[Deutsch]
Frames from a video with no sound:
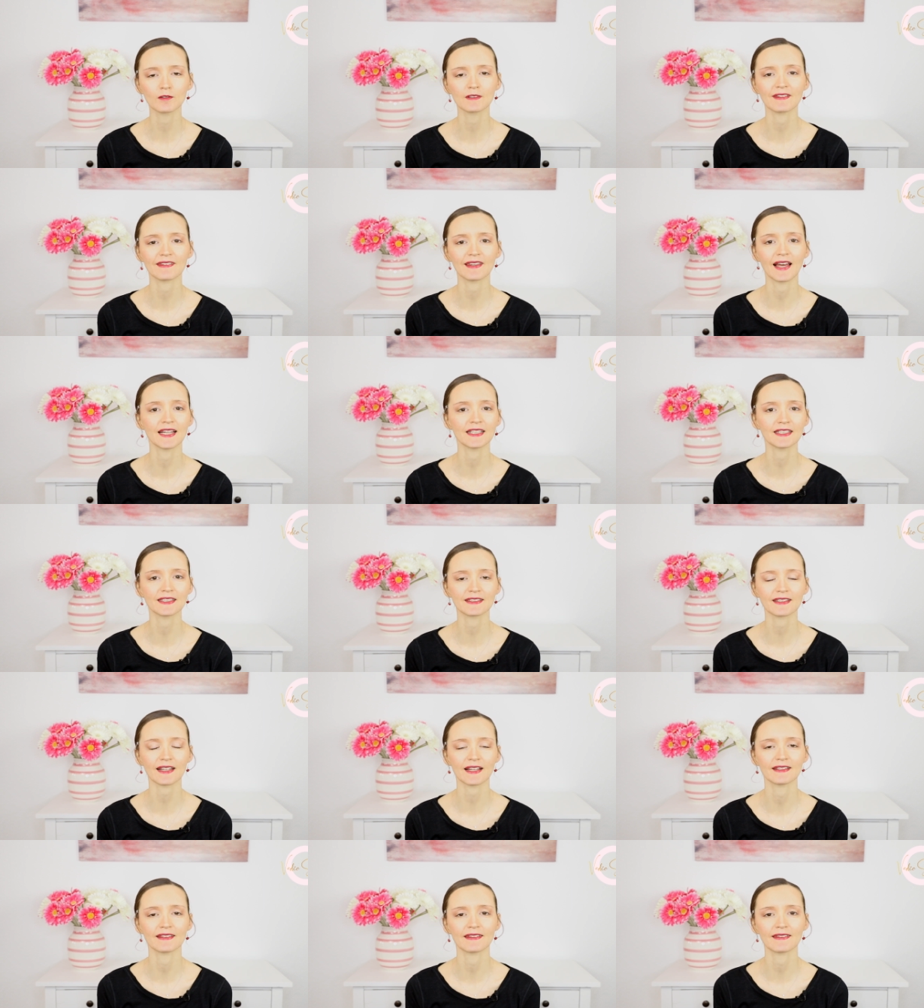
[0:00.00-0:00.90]
und seinen
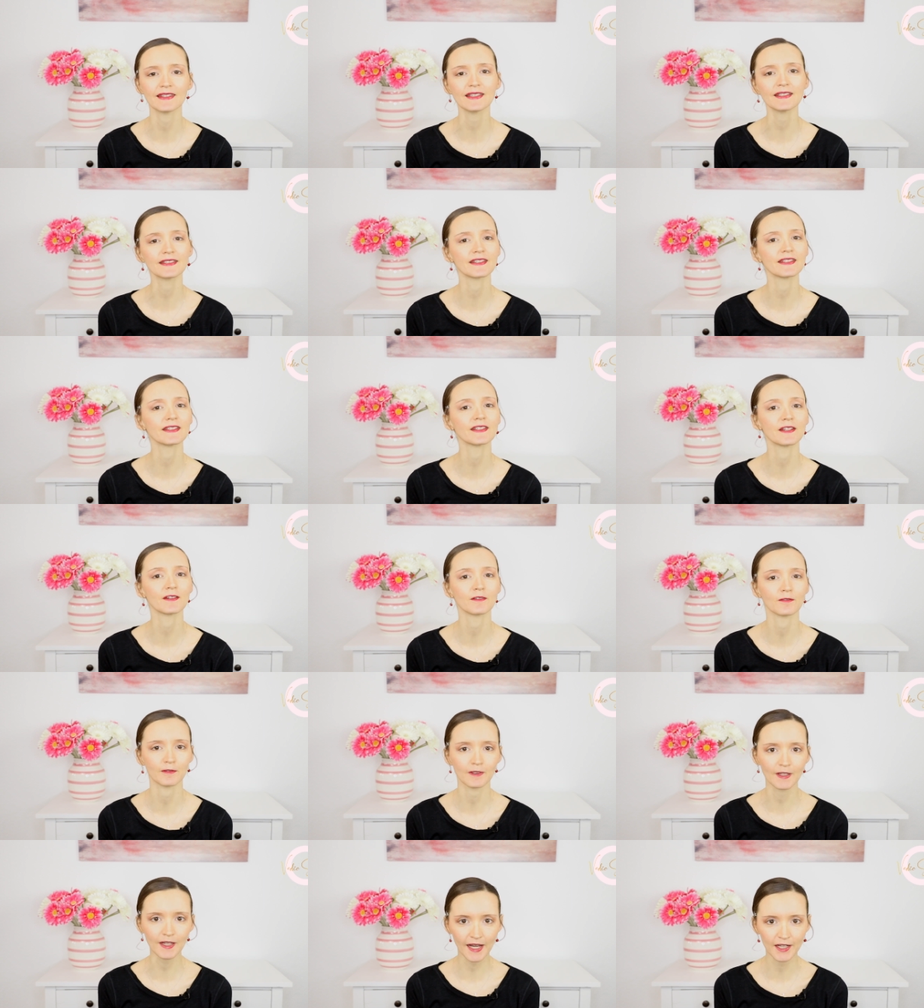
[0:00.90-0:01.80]
Transit in
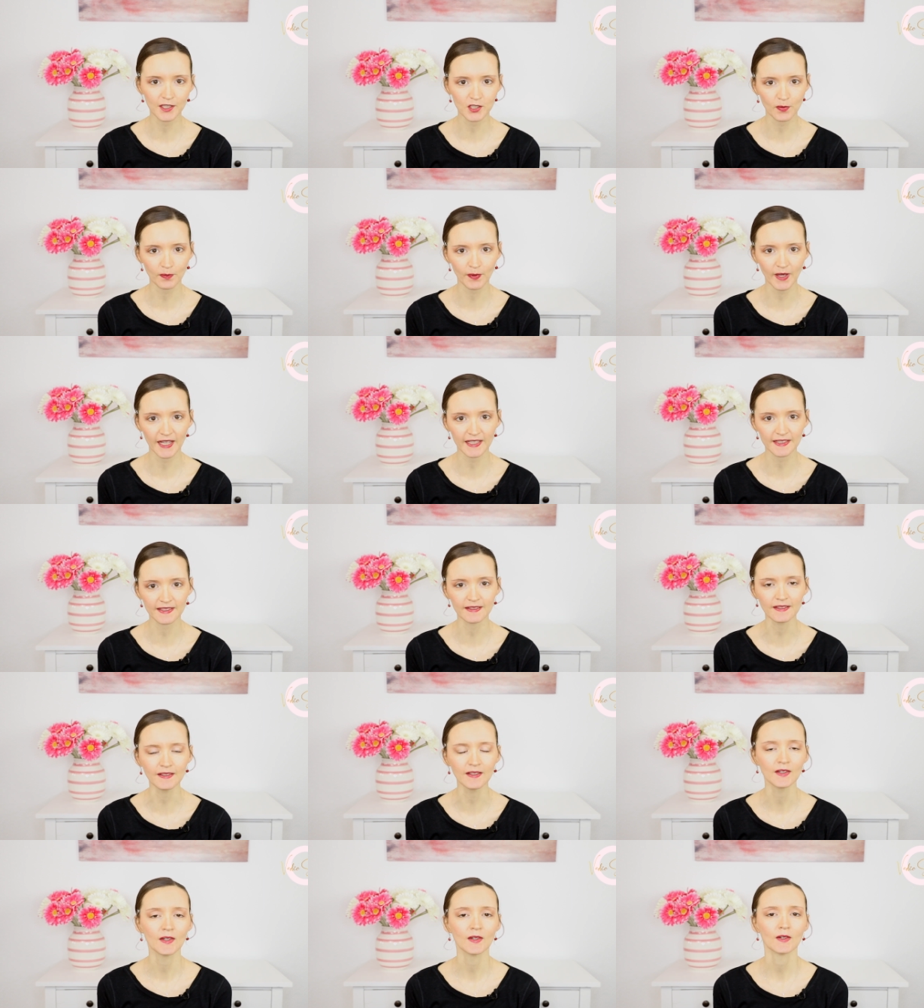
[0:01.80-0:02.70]
den Veda
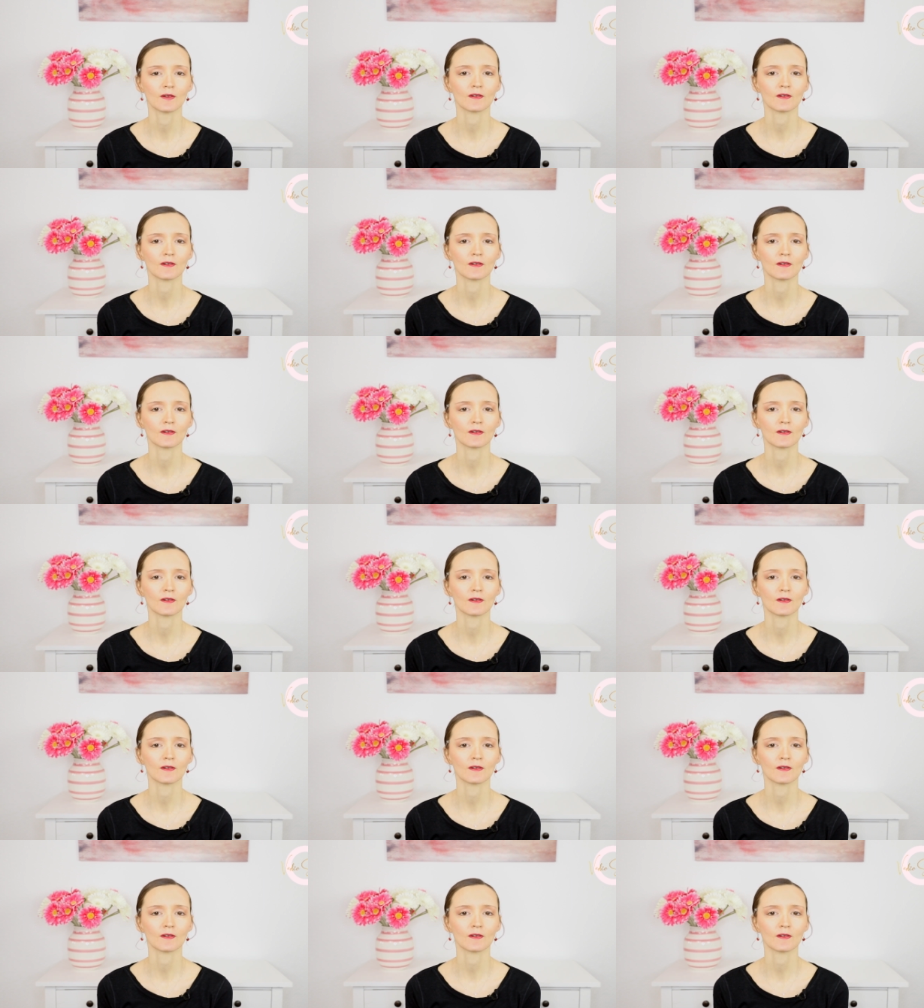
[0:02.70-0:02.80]
sprechen.